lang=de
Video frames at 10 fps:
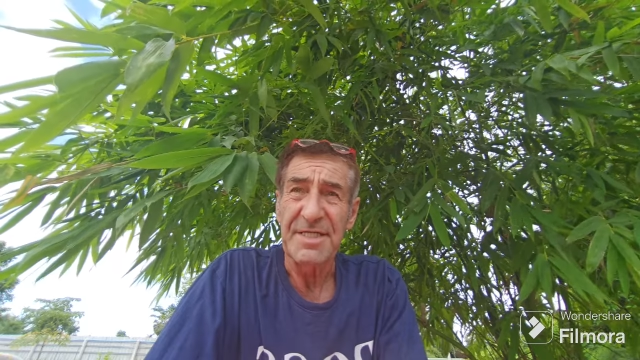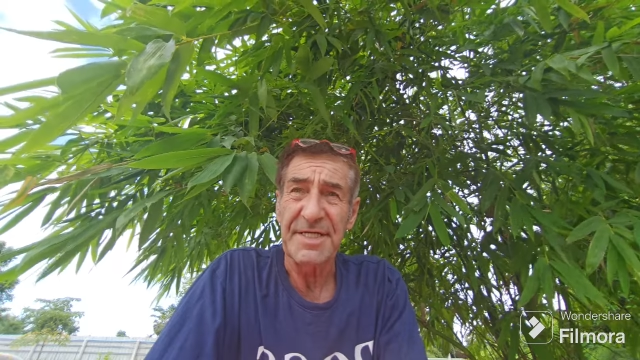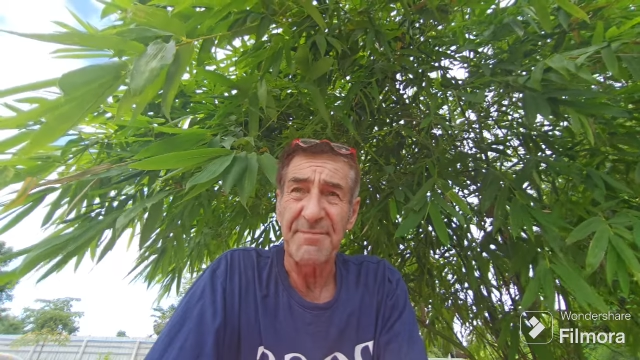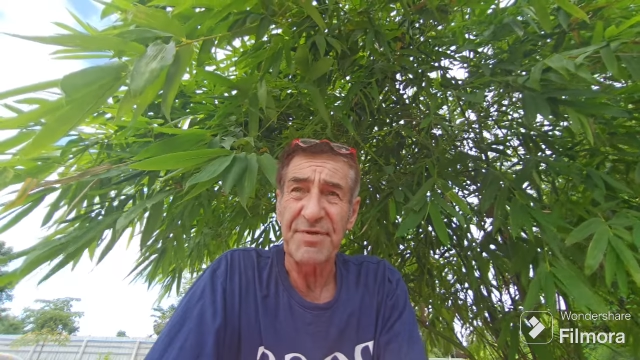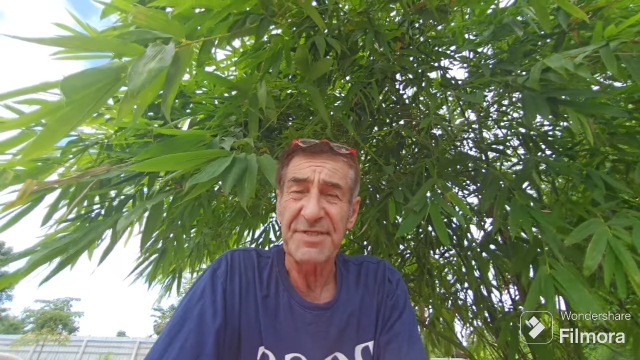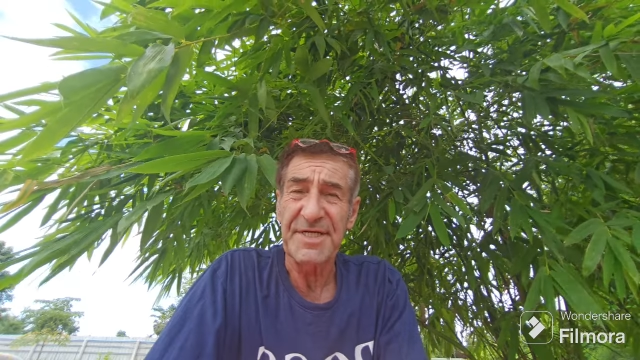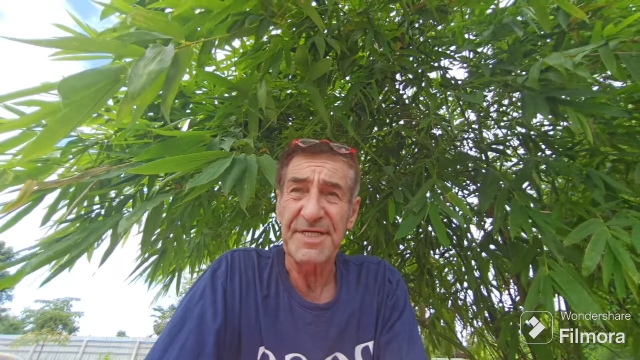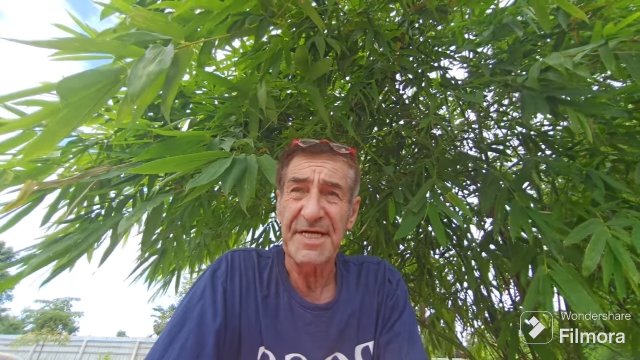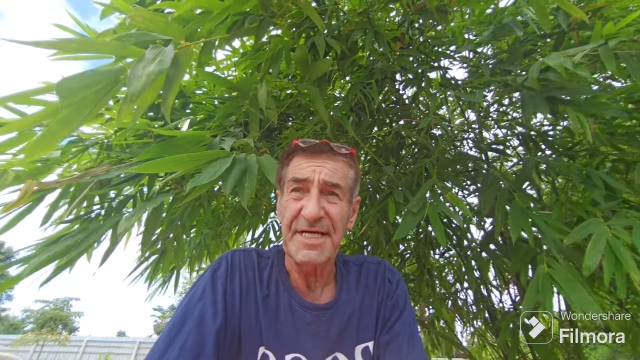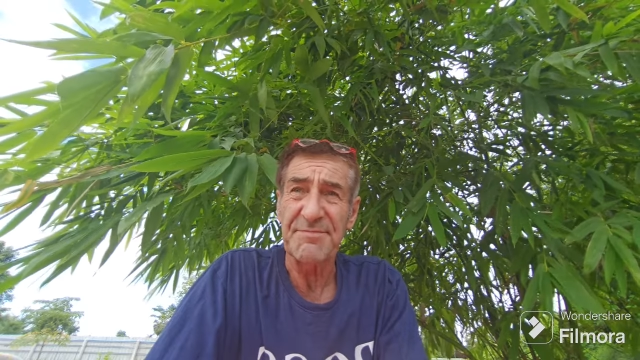Stempel
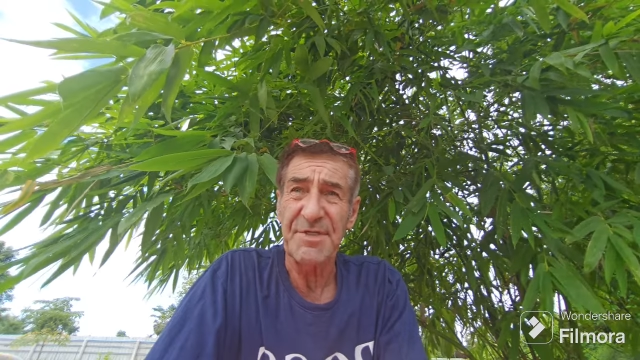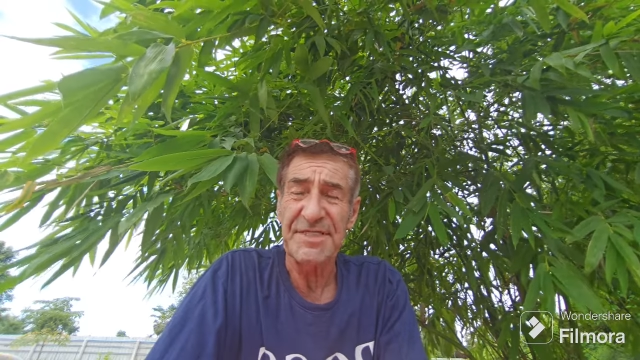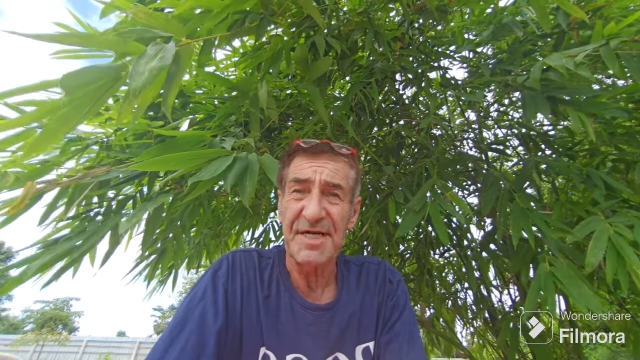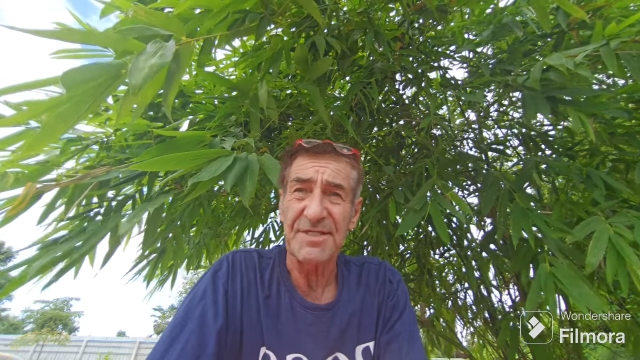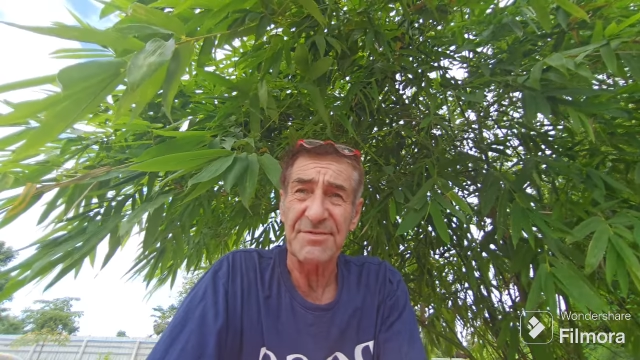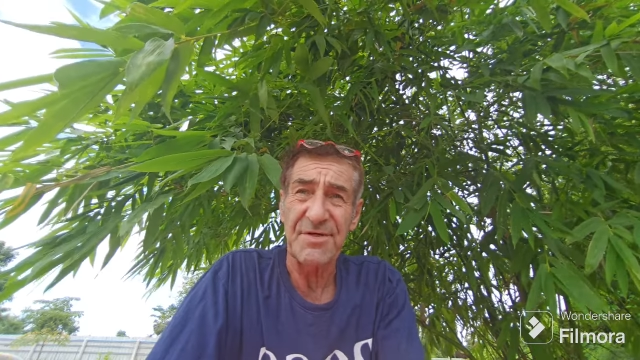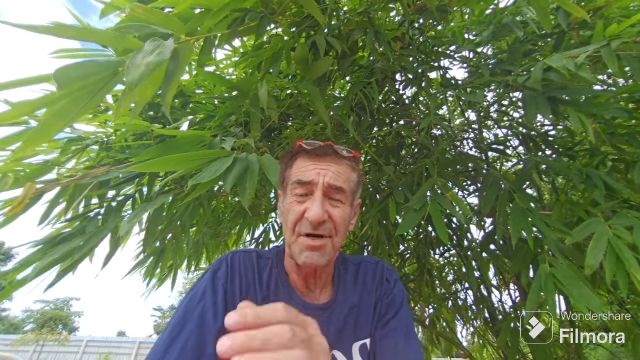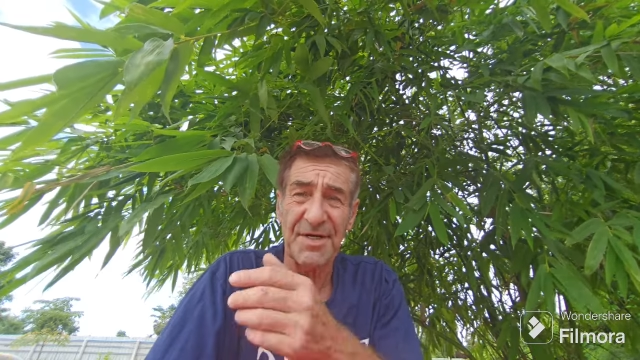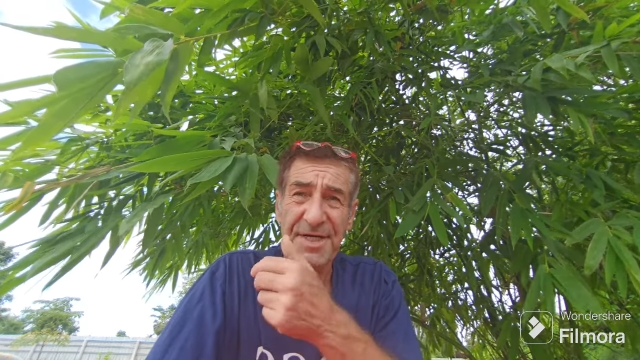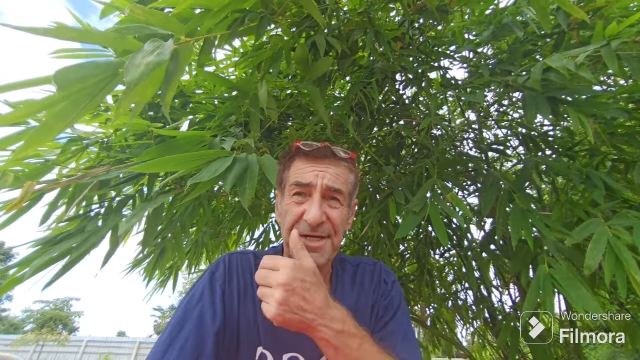drin hast, bezahlst du gar